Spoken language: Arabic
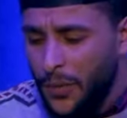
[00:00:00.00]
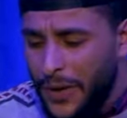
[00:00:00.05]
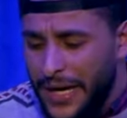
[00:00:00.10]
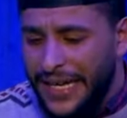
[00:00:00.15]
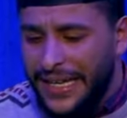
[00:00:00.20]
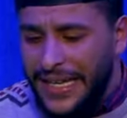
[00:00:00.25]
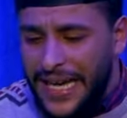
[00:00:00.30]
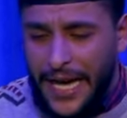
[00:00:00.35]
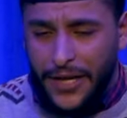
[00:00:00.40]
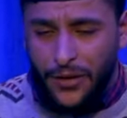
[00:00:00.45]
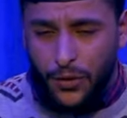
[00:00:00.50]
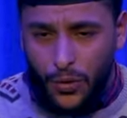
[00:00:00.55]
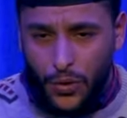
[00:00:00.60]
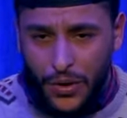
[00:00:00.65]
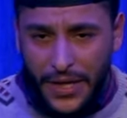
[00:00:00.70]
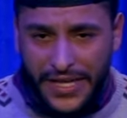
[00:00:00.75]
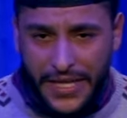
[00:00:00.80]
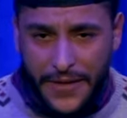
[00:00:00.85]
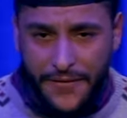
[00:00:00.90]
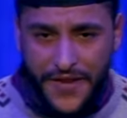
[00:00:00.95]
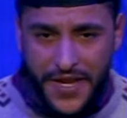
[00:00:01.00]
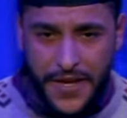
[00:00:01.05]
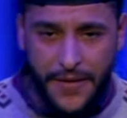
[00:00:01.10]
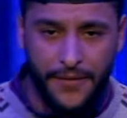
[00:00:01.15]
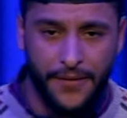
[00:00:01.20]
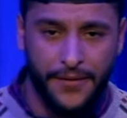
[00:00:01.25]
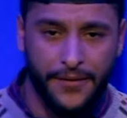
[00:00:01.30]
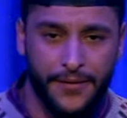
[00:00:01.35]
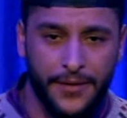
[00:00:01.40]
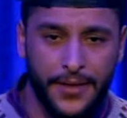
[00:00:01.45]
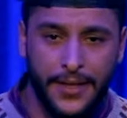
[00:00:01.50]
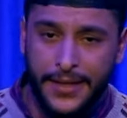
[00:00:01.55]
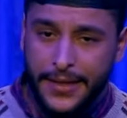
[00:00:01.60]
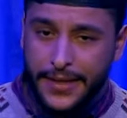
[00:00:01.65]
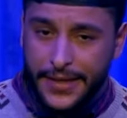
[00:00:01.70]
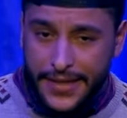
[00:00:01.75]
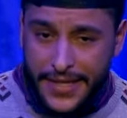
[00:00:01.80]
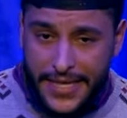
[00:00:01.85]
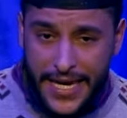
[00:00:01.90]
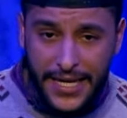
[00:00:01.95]
ولا قائد يكون كيف كيف
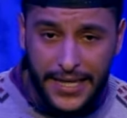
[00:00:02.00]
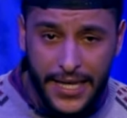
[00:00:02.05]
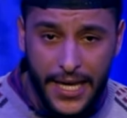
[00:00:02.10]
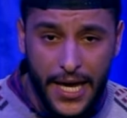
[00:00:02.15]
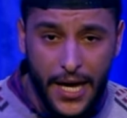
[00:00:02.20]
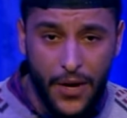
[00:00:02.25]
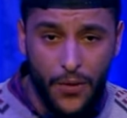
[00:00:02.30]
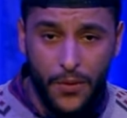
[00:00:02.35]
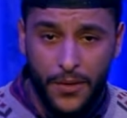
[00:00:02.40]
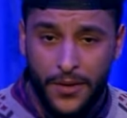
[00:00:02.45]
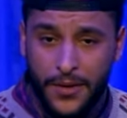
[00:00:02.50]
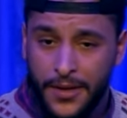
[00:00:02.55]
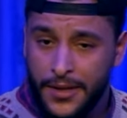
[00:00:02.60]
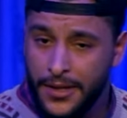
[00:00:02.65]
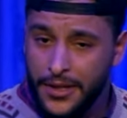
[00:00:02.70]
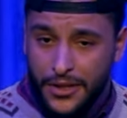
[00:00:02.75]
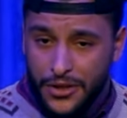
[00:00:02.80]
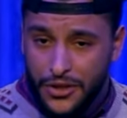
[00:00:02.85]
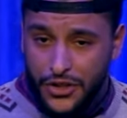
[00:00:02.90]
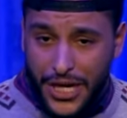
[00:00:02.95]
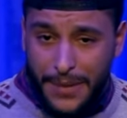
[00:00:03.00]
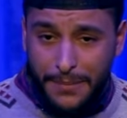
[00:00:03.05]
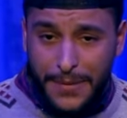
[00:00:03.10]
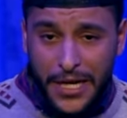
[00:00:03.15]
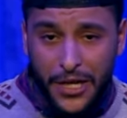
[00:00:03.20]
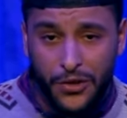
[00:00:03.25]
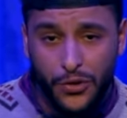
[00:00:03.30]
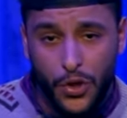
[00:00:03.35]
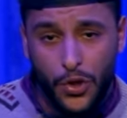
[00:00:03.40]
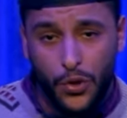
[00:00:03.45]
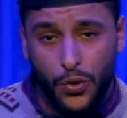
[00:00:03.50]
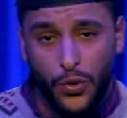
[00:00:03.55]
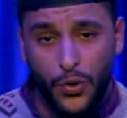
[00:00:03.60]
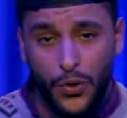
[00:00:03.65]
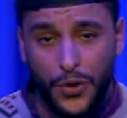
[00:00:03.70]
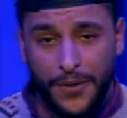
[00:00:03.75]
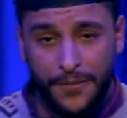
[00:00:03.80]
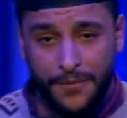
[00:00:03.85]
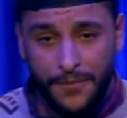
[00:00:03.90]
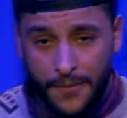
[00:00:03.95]
هيك هاو شو عملت توقو خويا